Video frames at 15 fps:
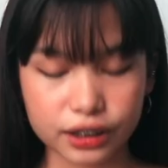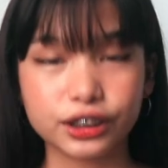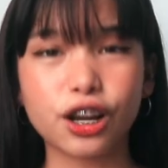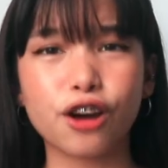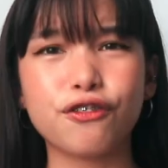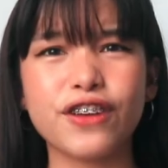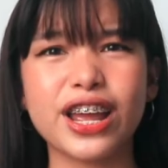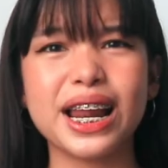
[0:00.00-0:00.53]

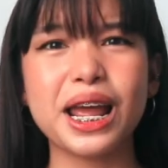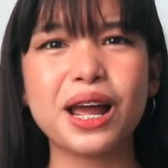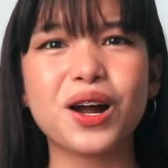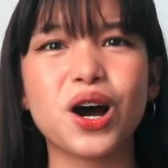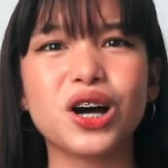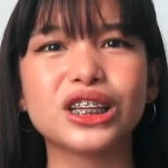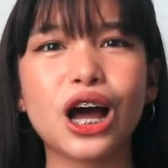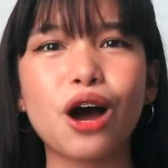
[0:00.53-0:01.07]
So, feeling
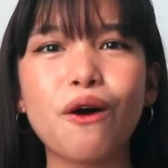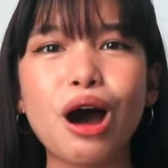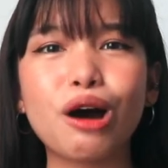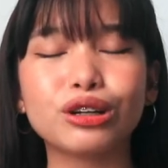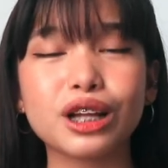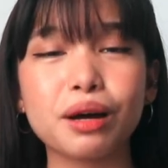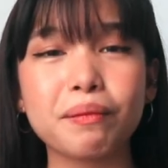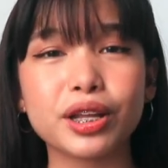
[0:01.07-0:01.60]
ko, nakuha
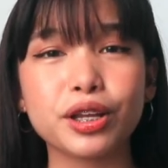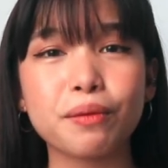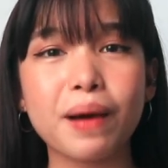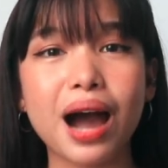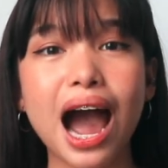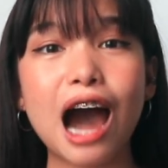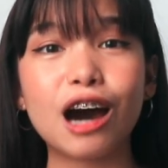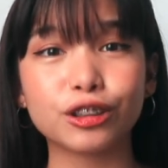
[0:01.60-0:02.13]
ko naman yung
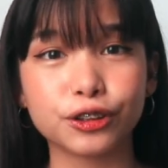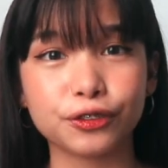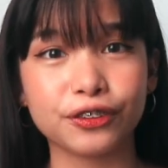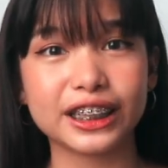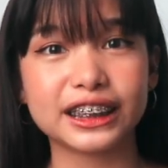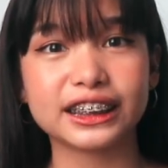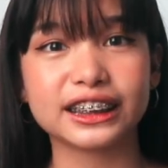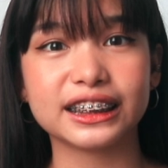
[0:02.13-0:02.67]
mga
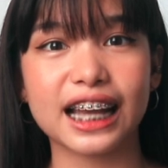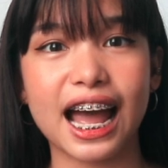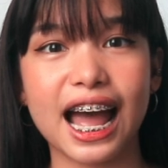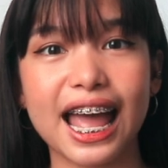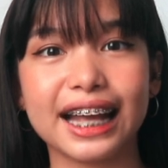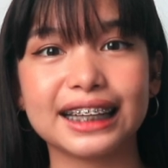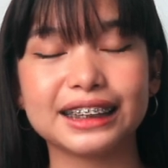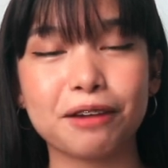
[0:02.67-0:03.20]
outfits
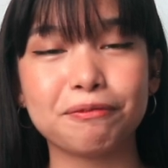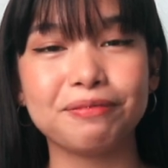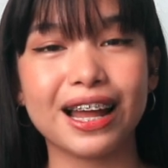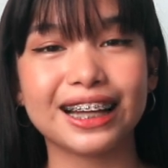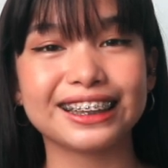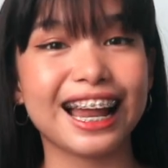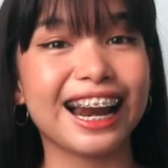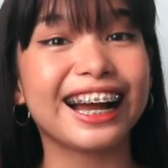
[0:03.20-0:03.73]
niya, except
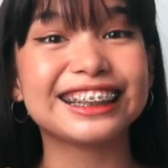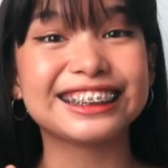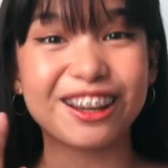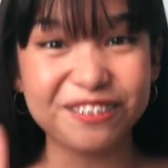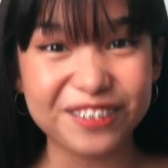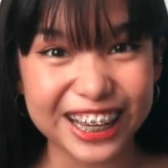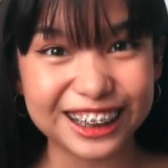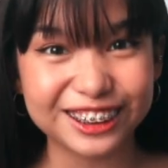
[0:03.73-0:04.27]
lang talaga
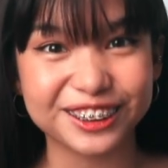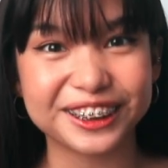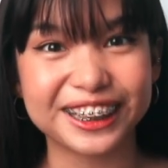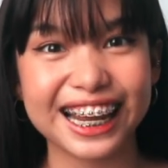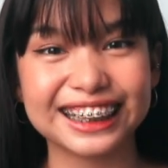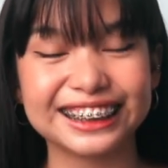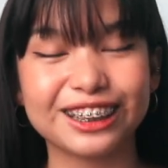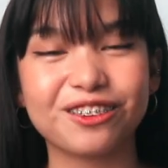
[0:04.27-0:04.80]
sa picture
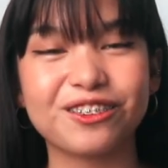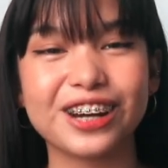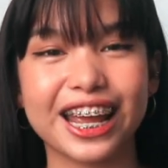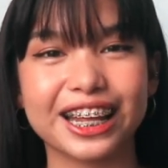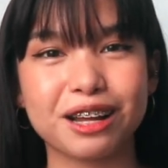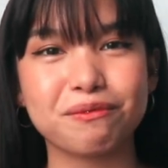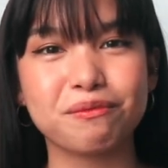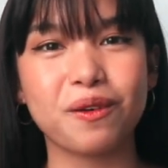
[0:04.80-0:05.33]
and sa
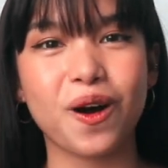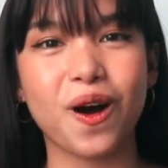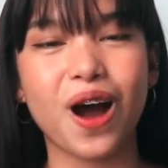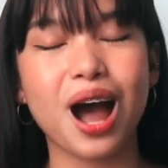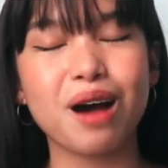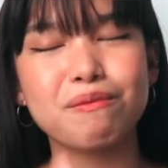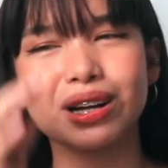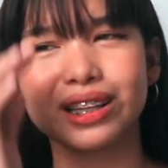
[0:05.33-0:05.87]
kulay ng buhok.
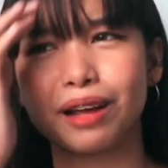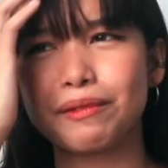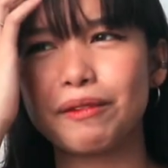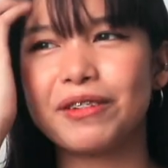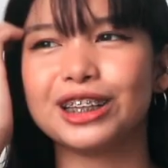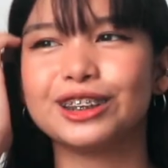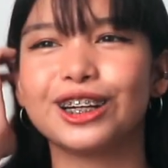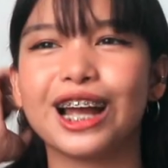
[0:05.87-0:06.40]
Habang
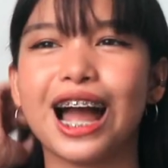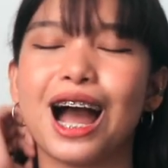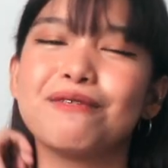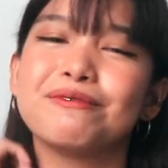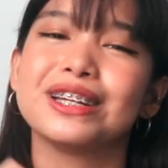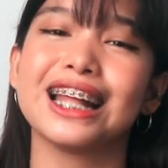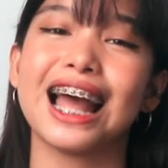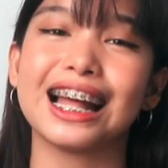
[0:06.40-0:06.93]
nagpipicture
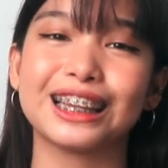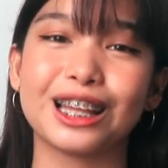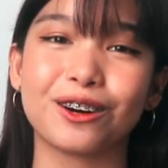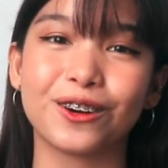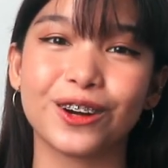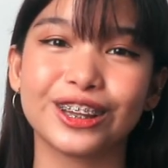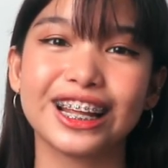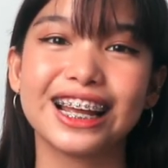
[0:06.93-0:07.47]
nga kami ni Ate Ruth,